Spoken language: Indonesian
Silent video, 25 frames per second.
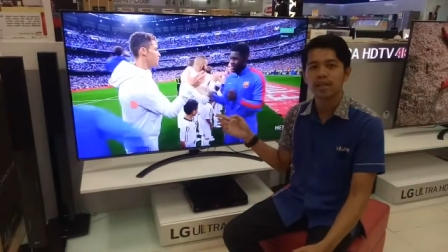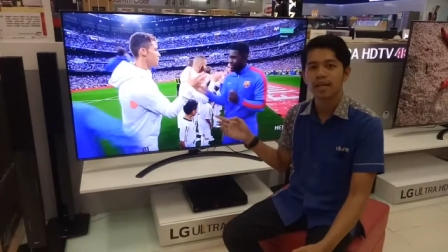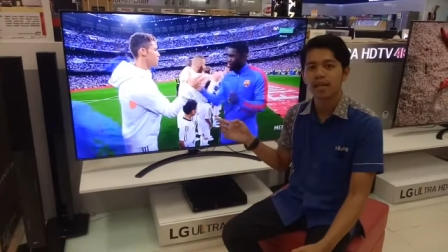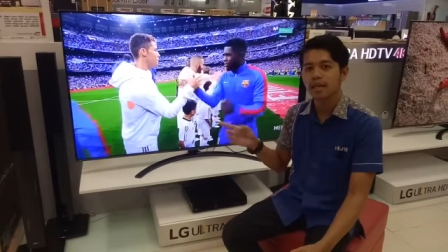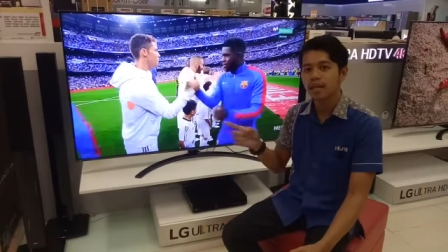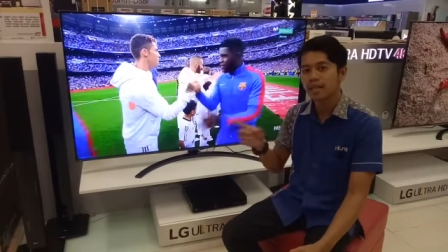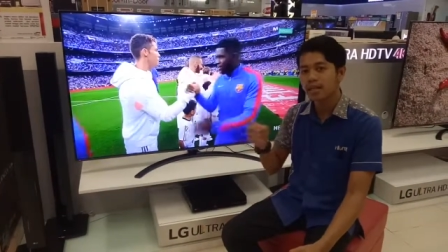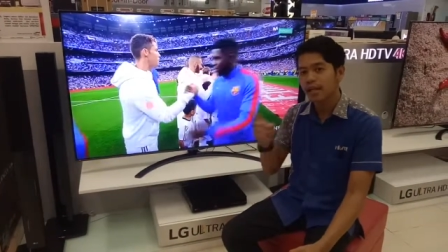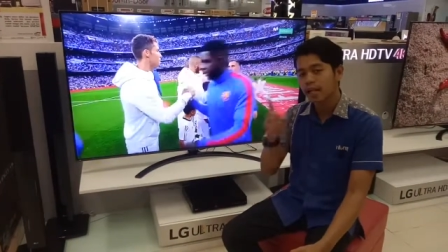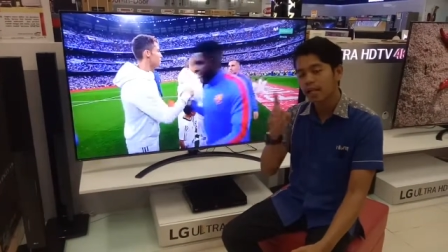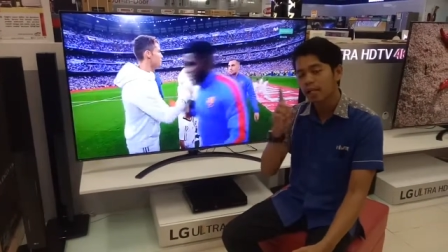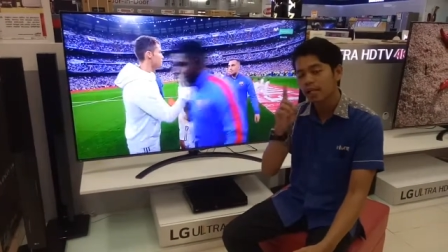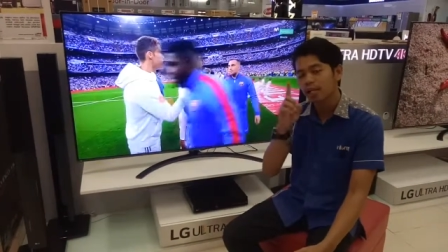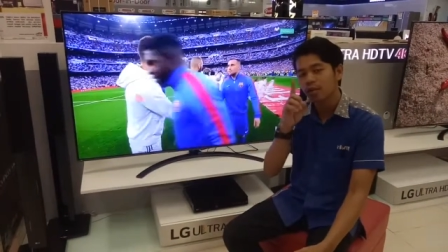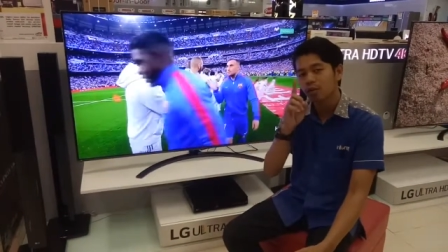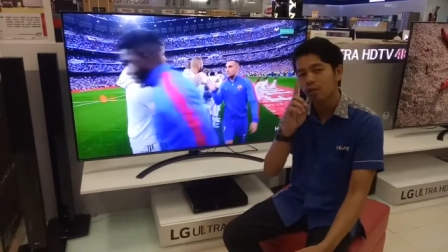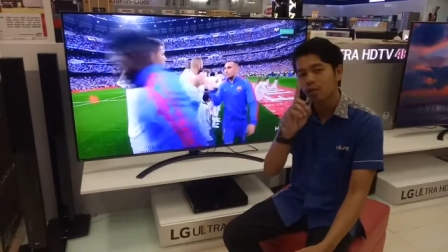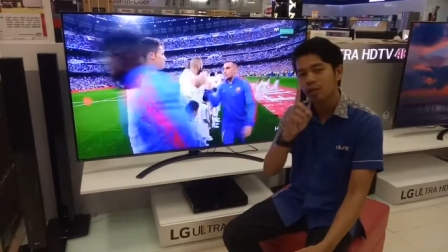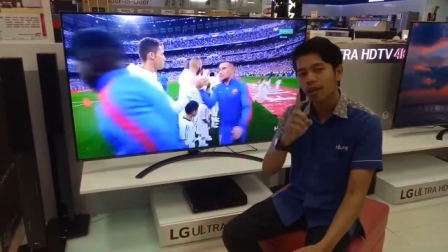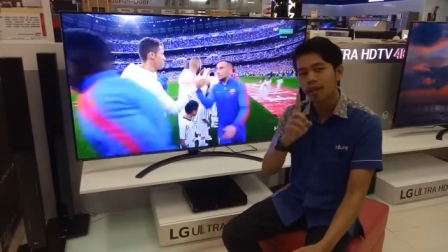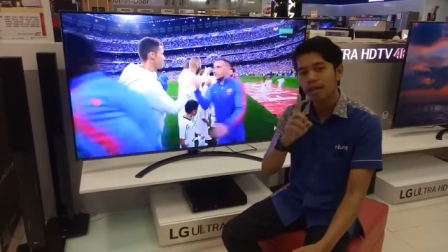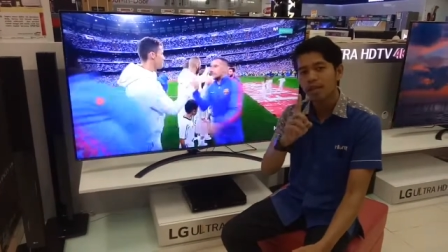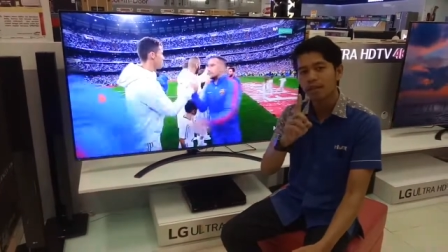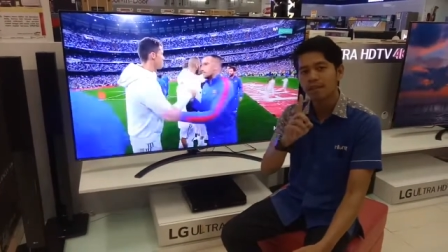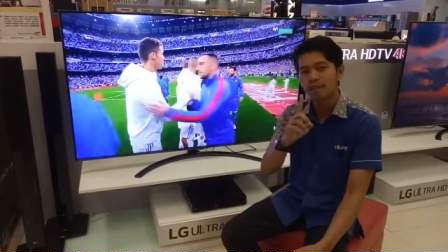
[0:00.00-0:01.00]
Jadi
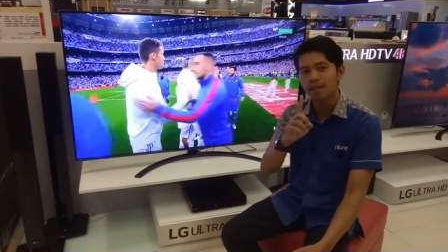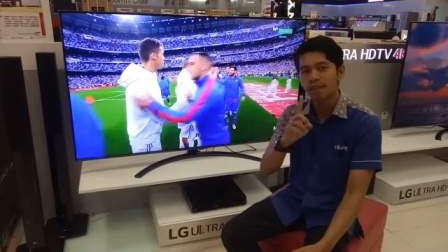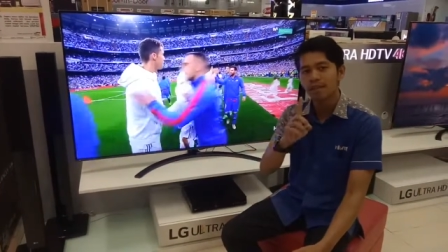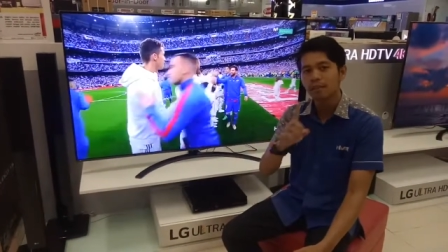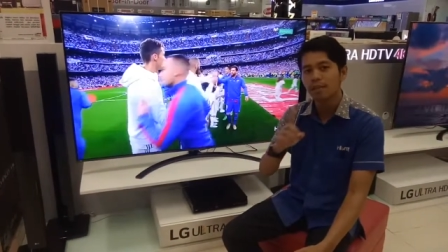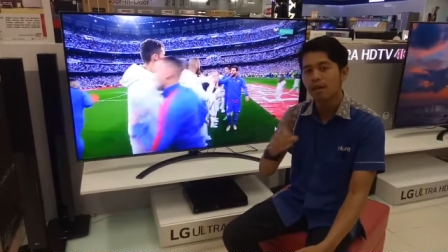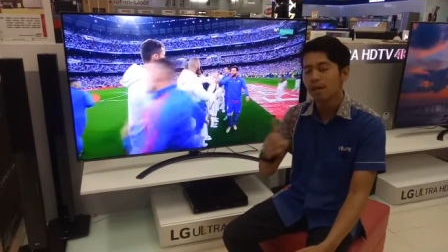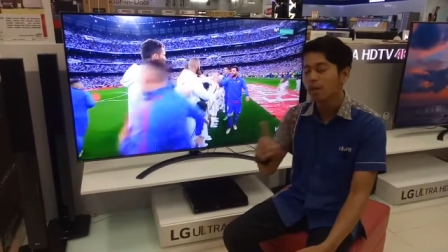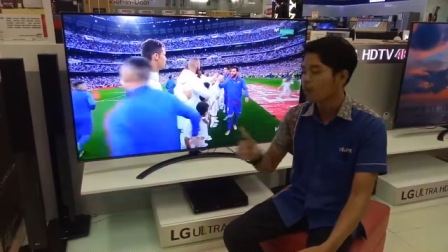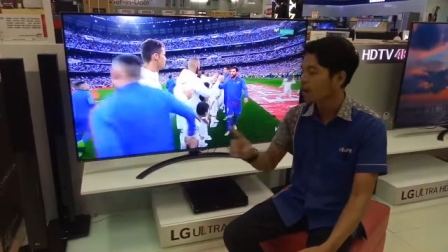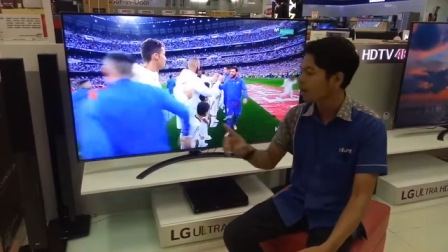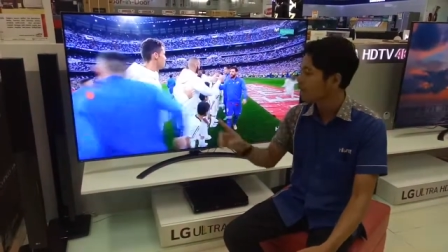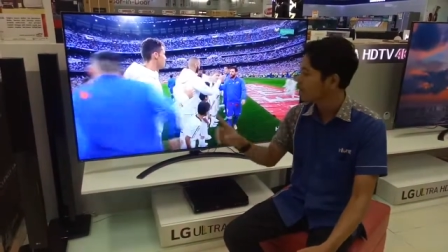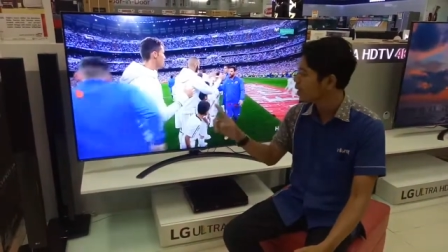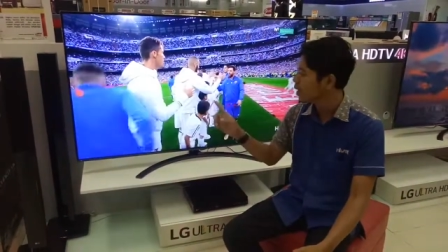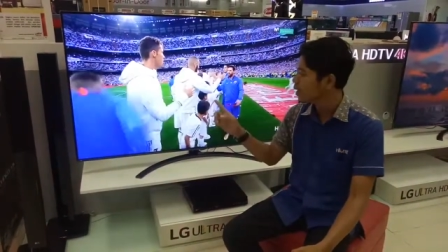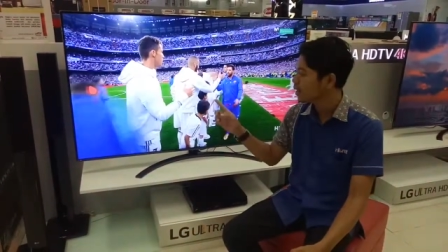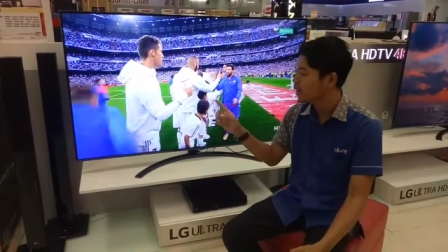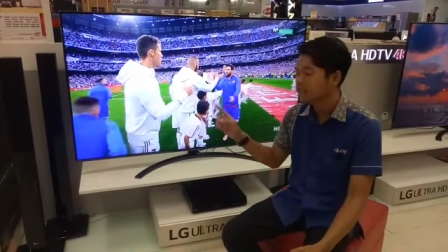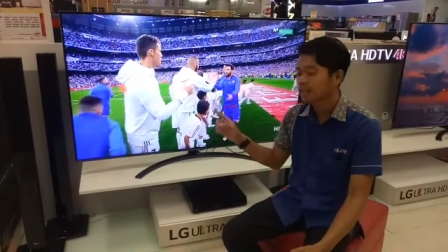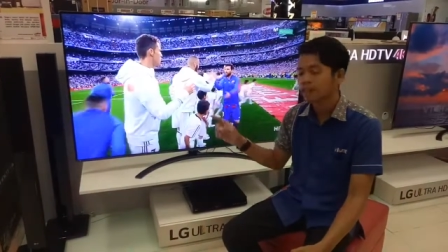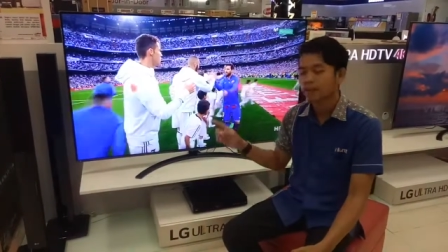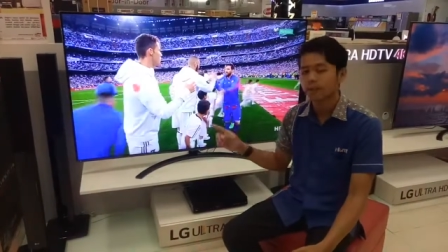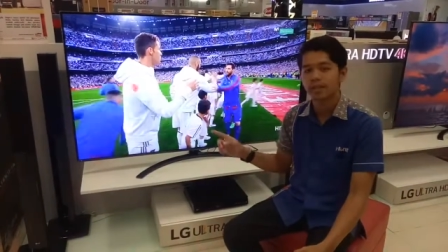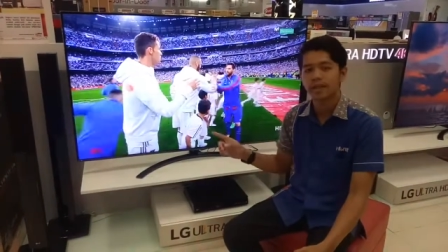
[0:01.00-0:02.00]
Tuya ini baru
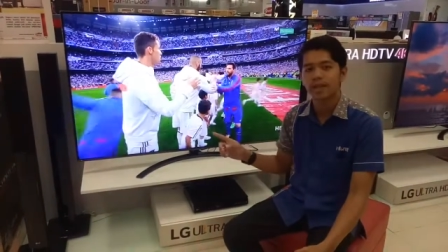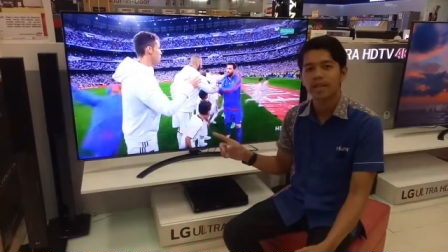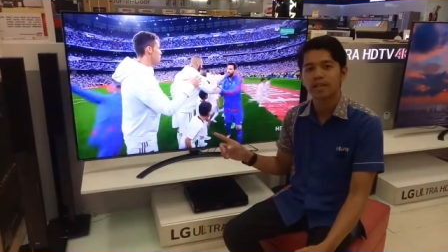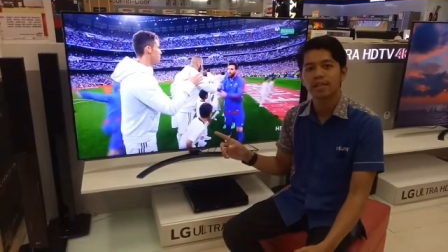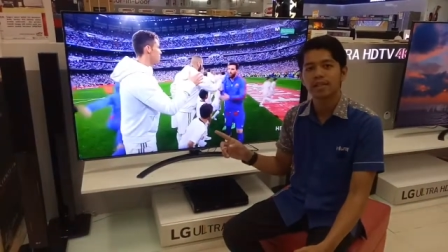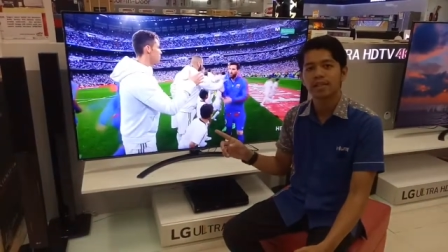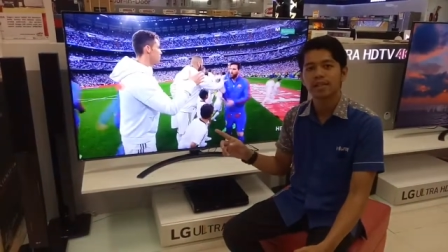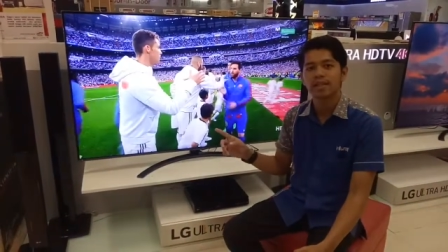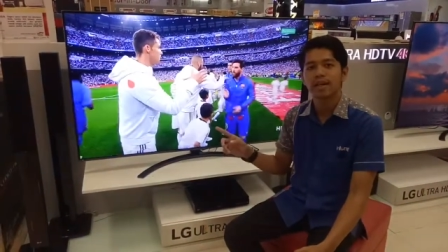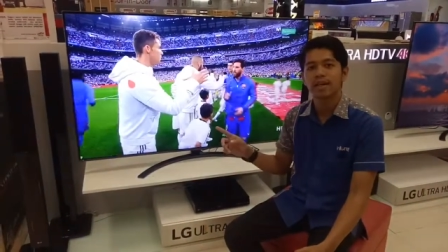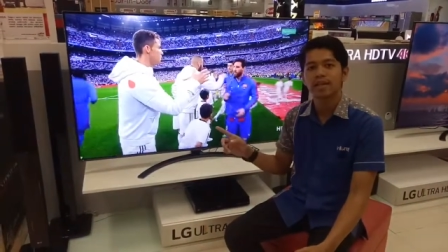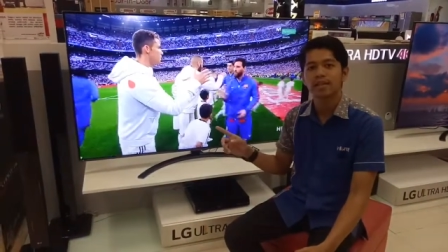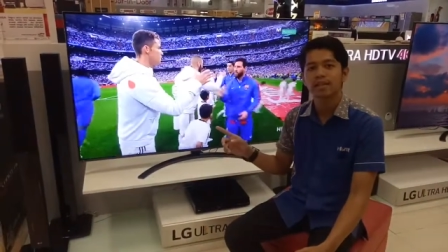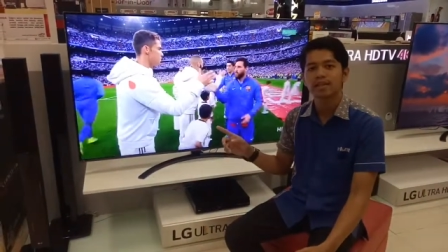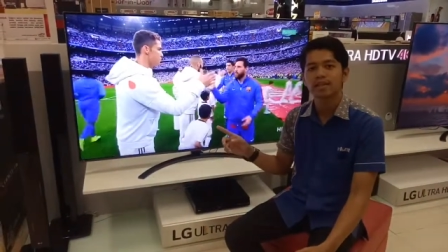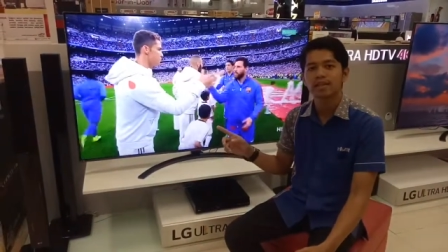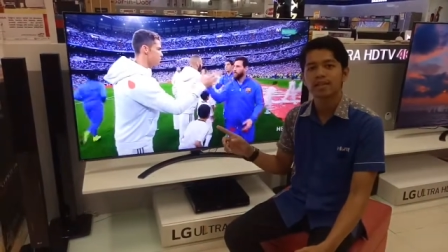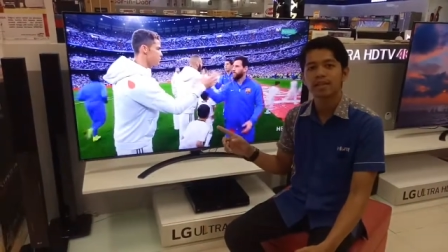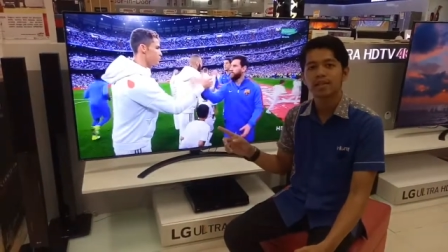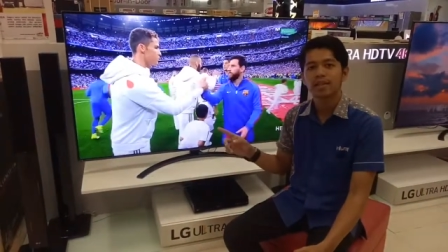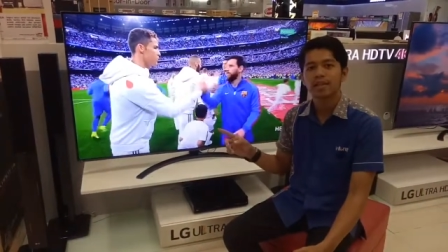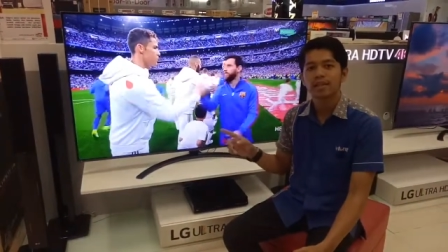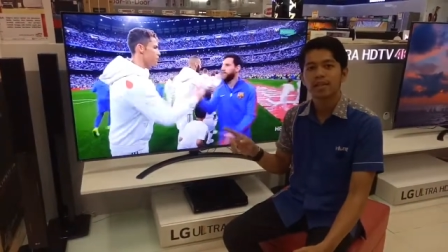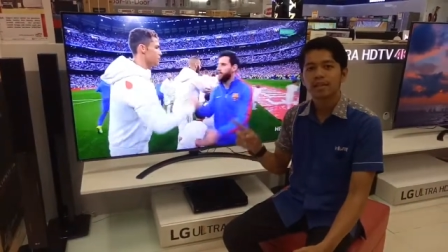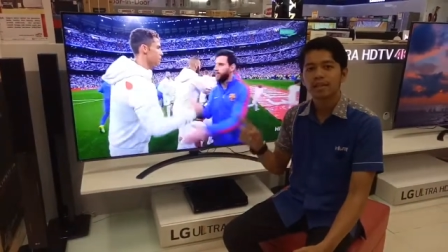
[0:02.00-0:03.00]
ada di TPL
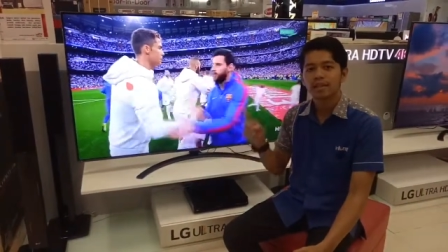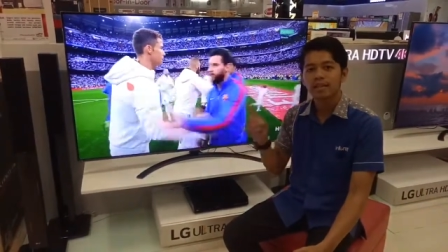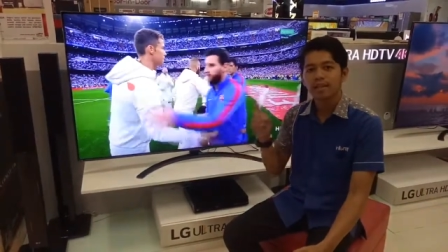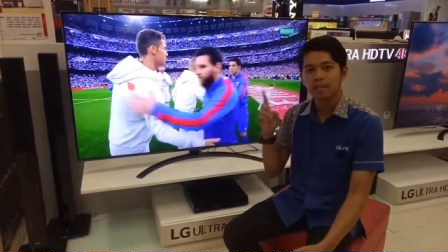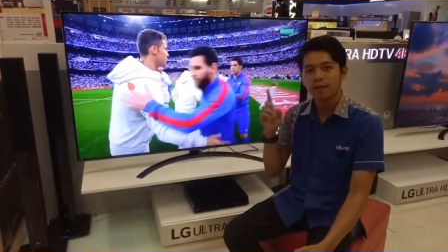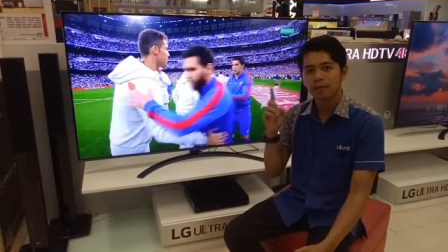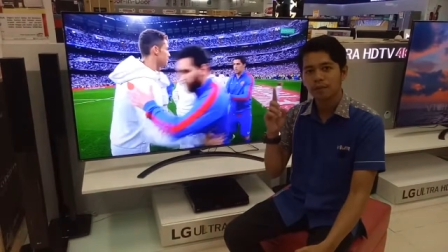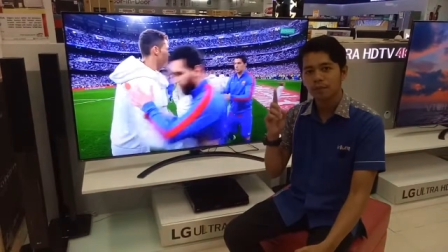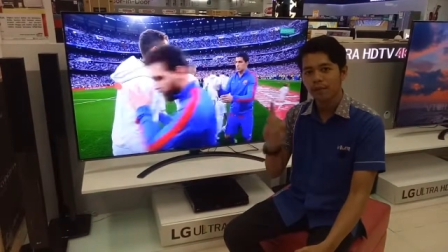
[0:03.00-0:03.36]
3.